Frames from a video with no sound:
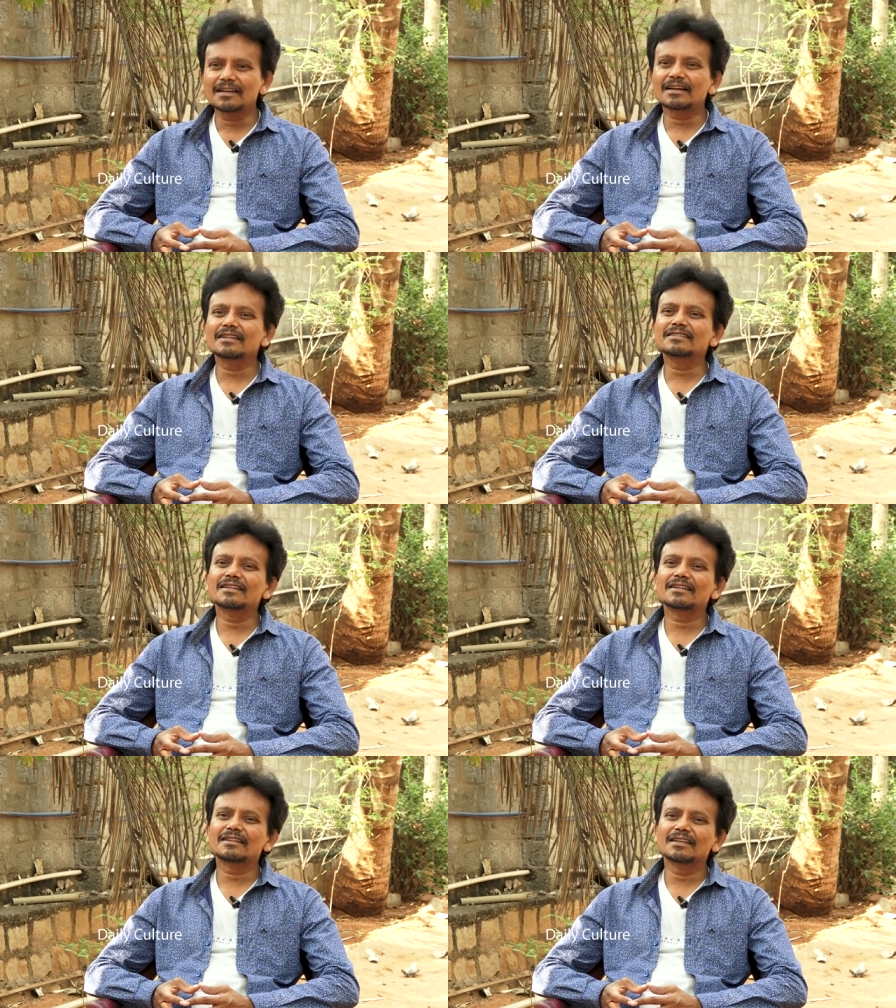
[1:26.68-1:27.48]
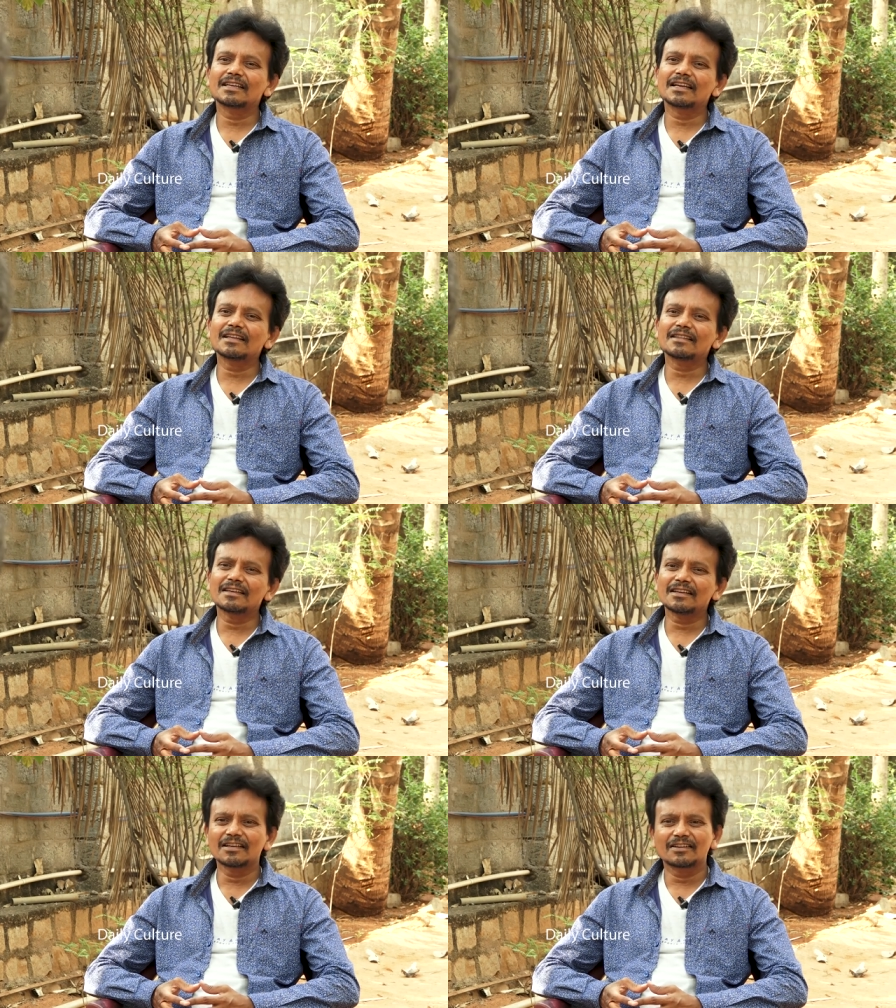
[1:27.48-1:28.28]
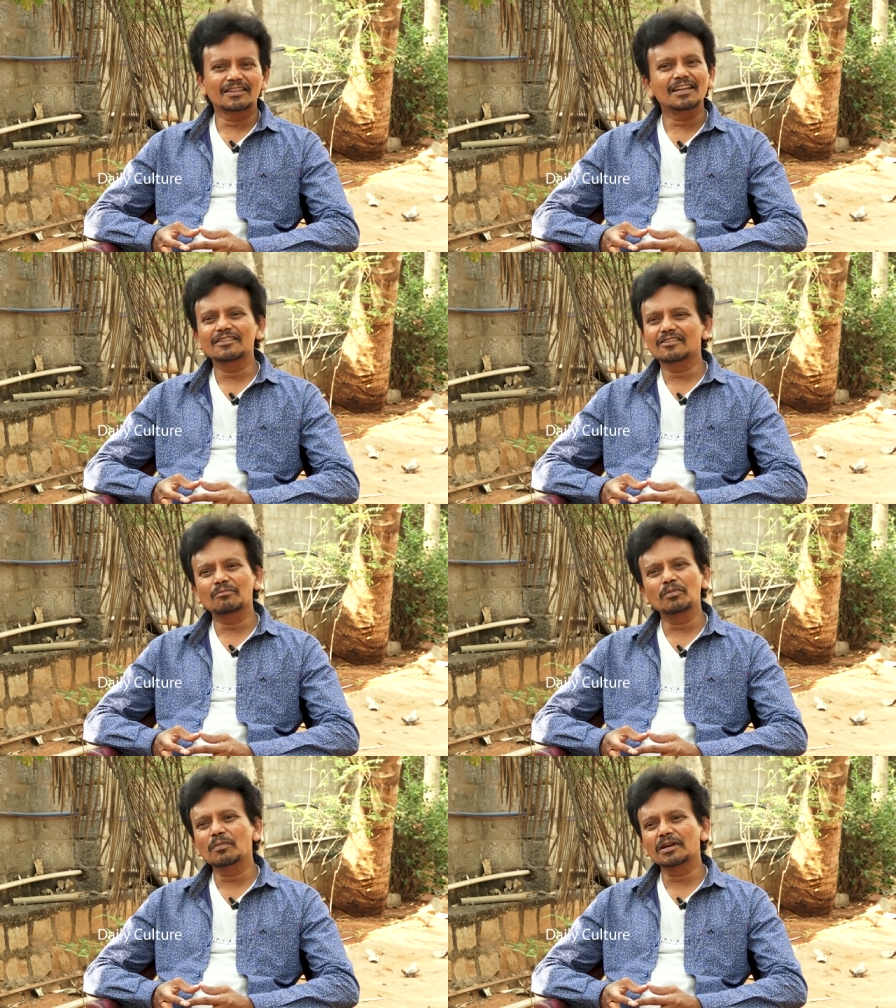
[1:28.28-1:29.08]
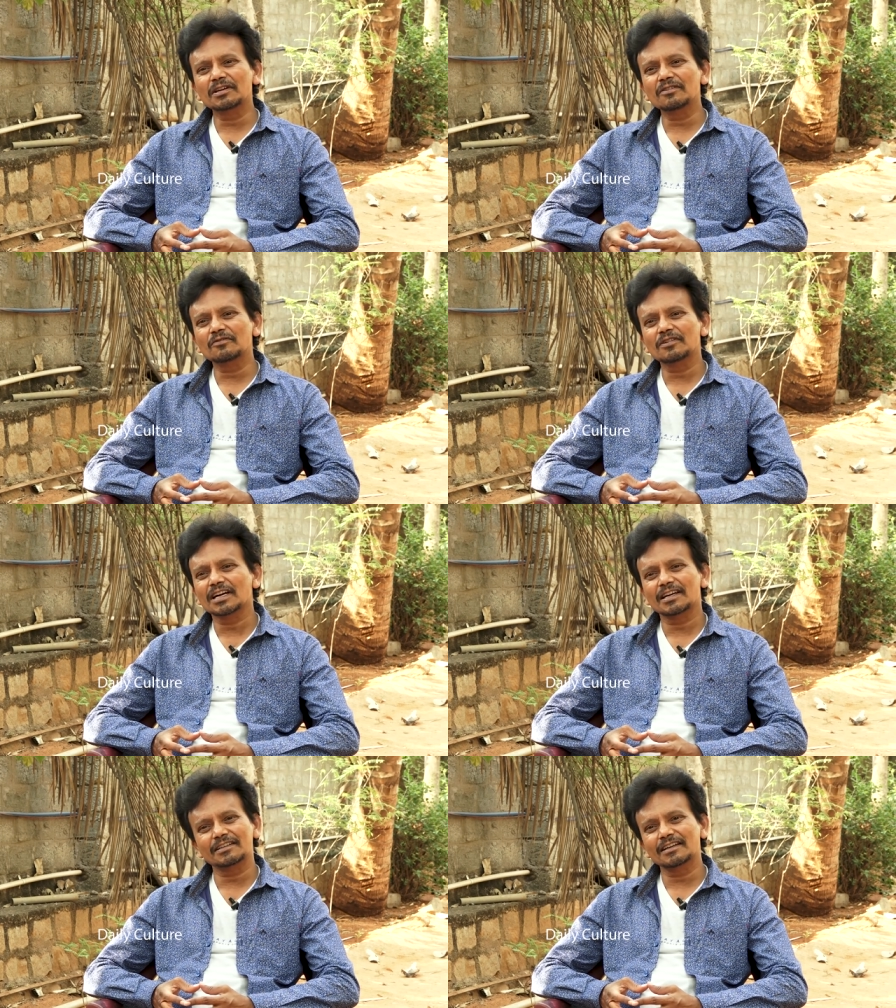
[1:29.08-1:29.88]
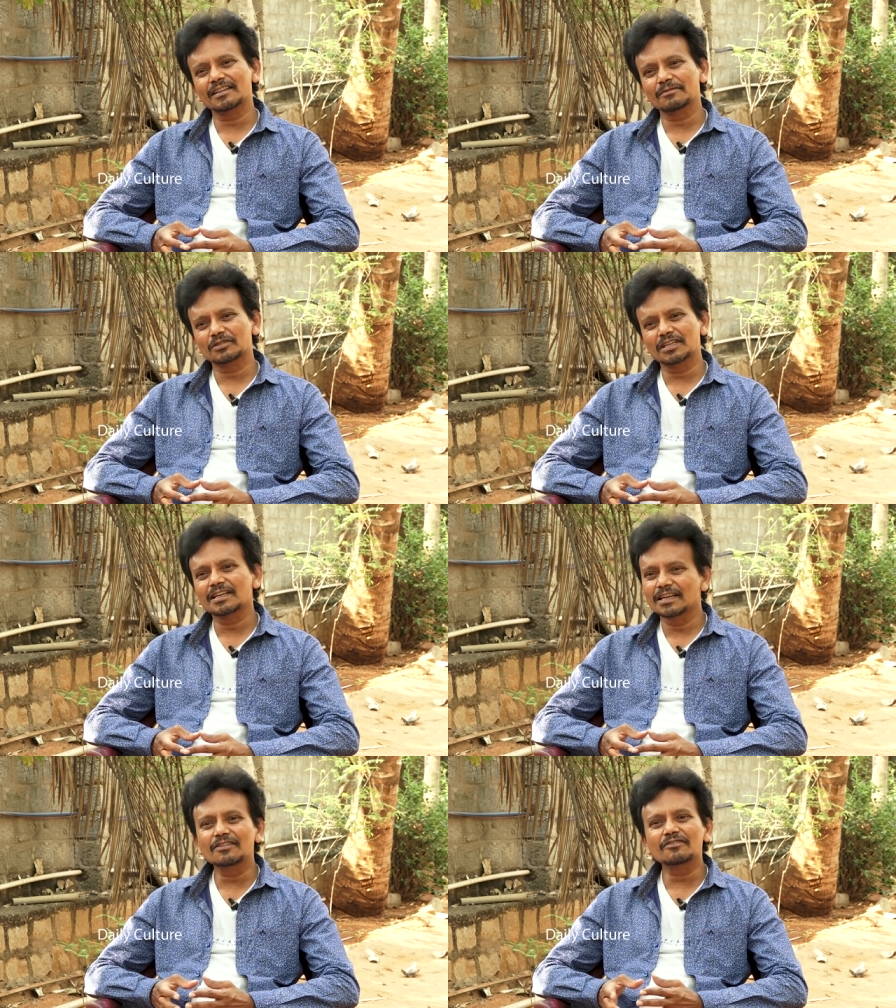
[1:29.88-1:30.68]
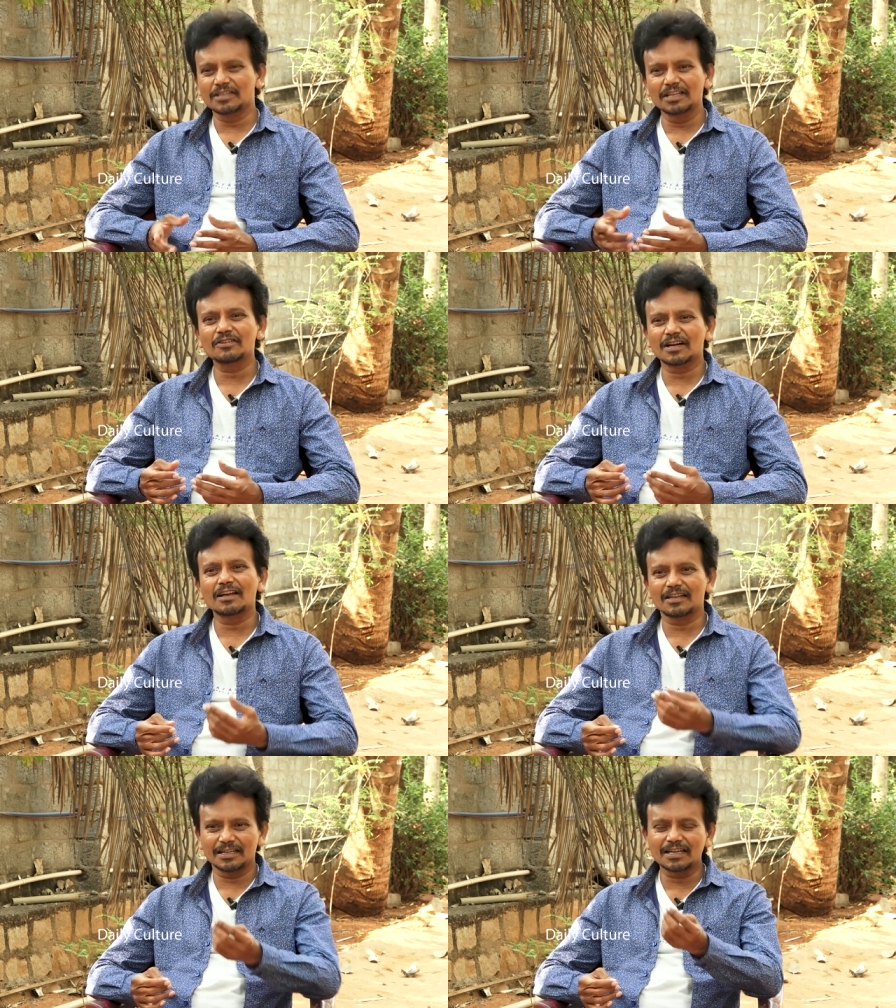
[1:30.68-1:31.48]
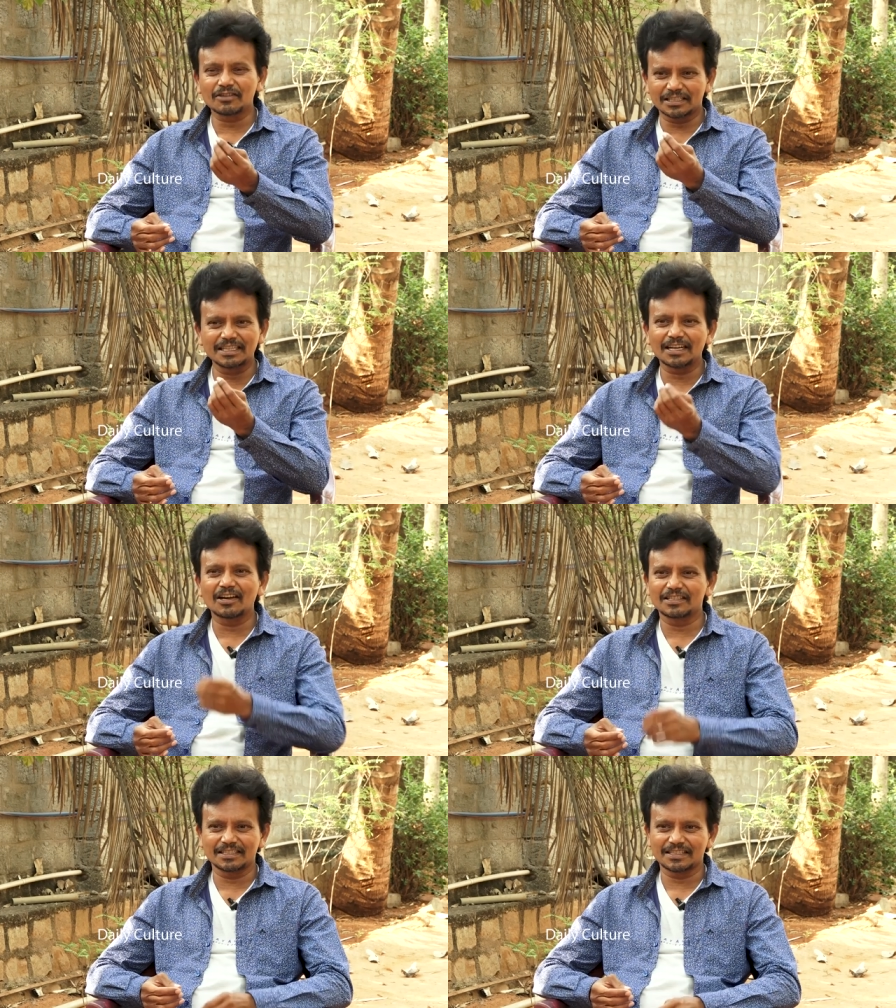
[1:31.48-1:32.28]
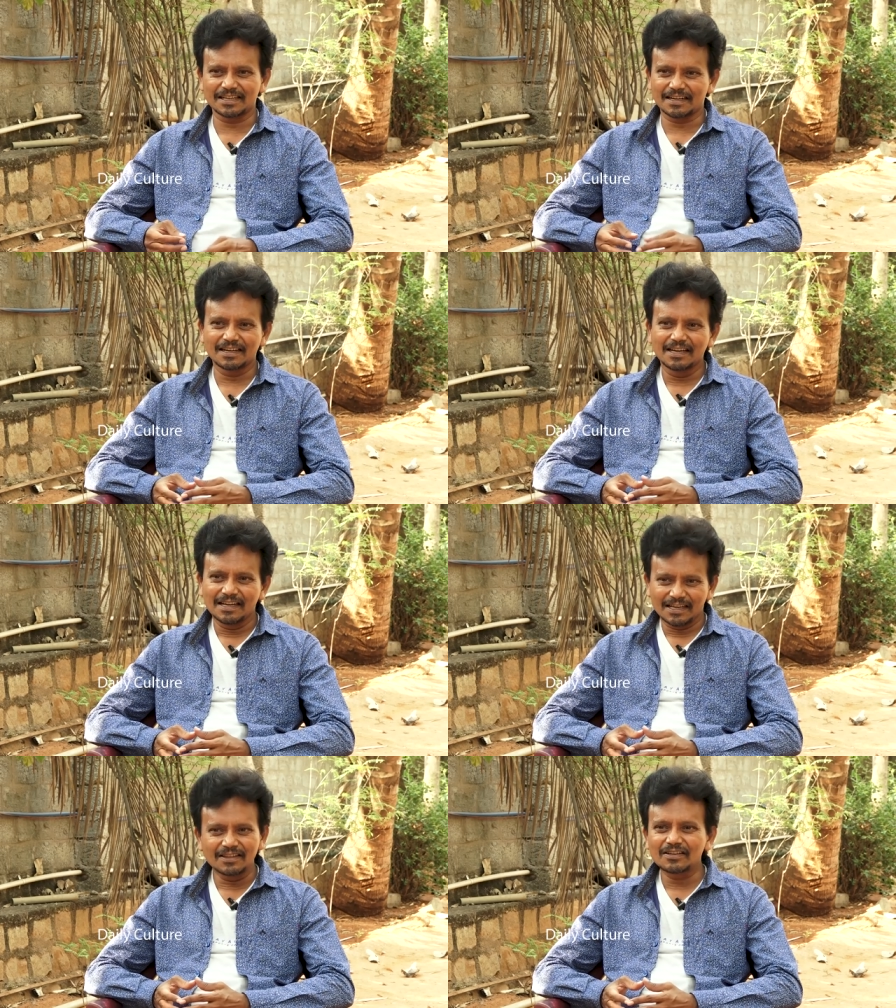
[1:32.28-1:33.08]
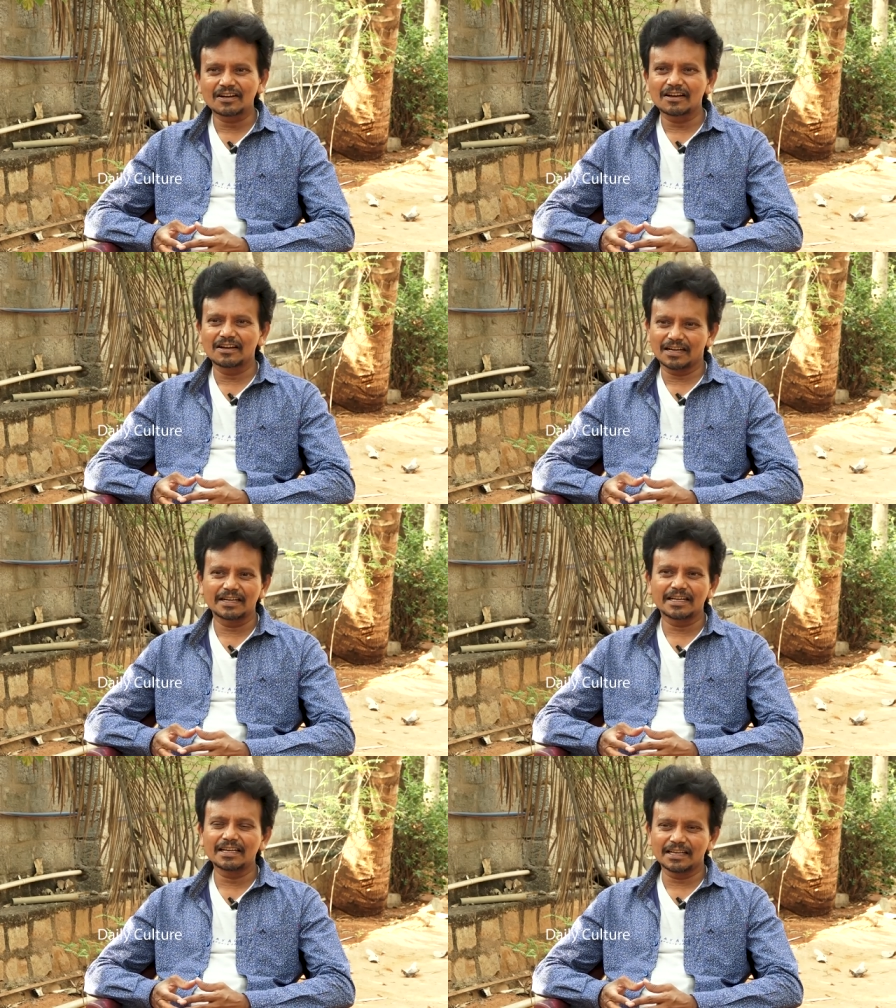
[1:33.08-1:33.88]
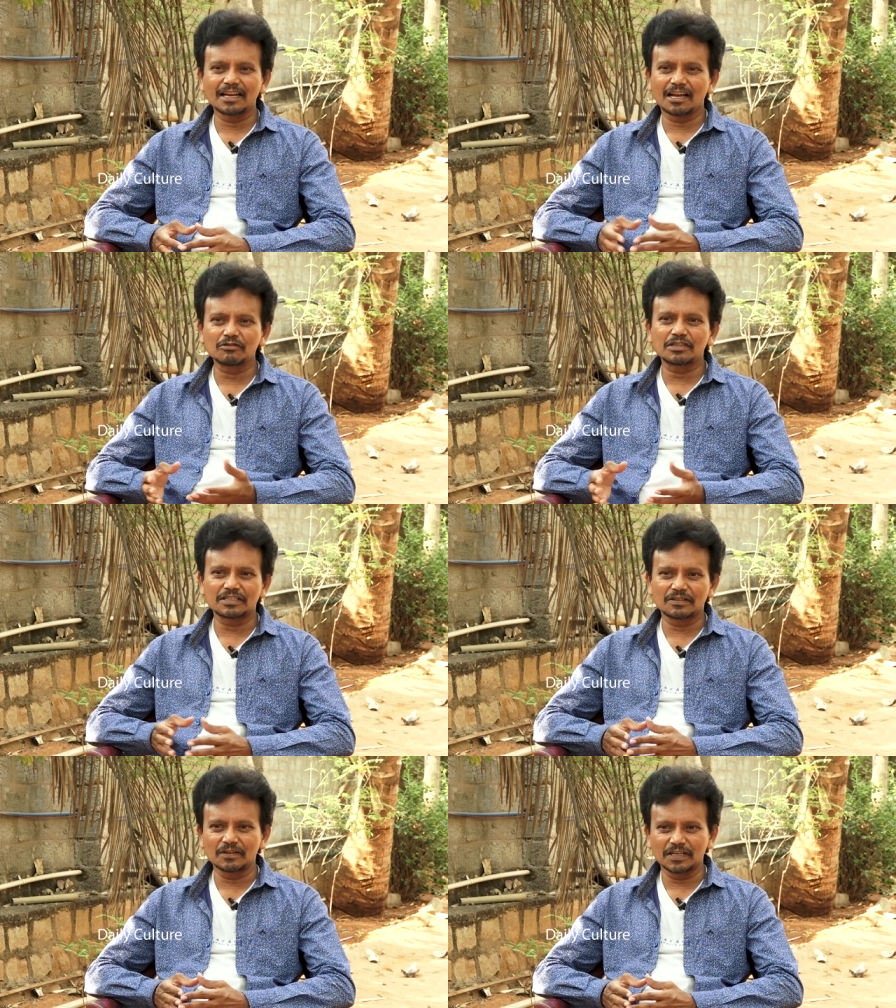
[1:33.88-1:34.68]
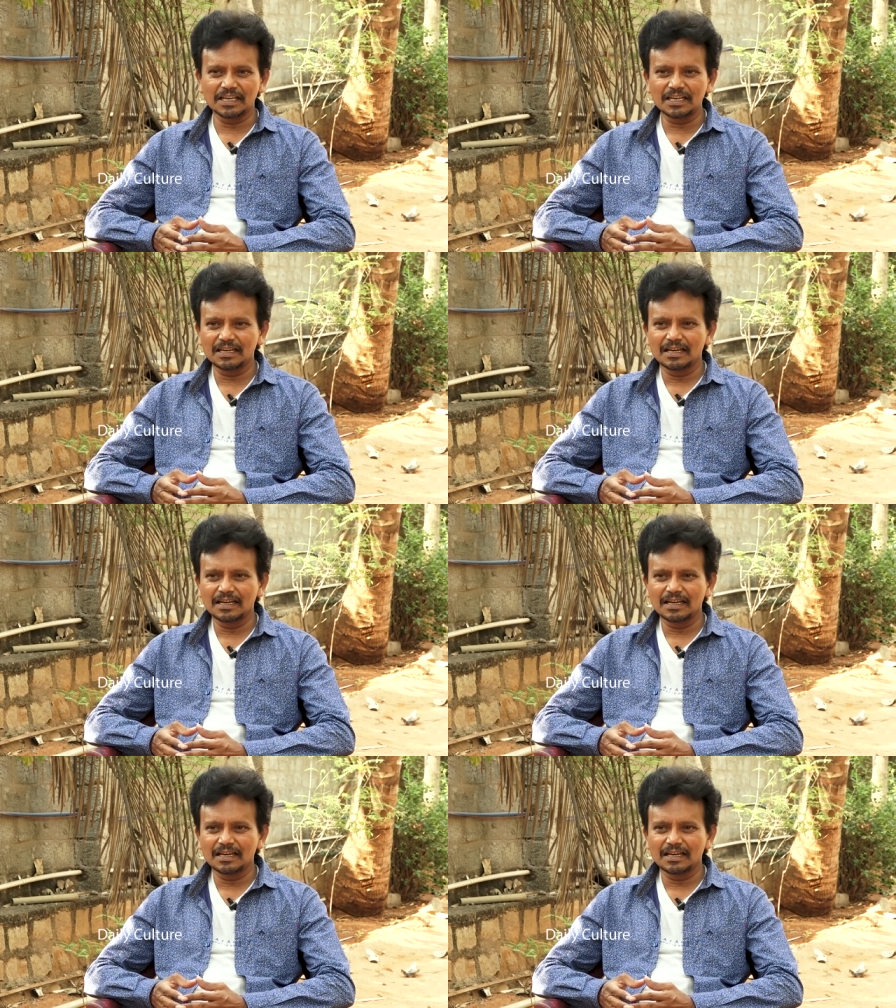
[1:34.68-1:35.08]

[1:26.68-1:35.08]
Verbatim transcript: అంటే కాదు సార్ నేను అనేది దాన్ని తప్పు పట్టడం కూడా కరెక్ట్ కాదేమో సార్ ఎందుకు ఎందుకు కాదంటే ఒక చిన్న లాజిక్ సార్ ఎందుకు అంటే నా ఉద్దేశంలోని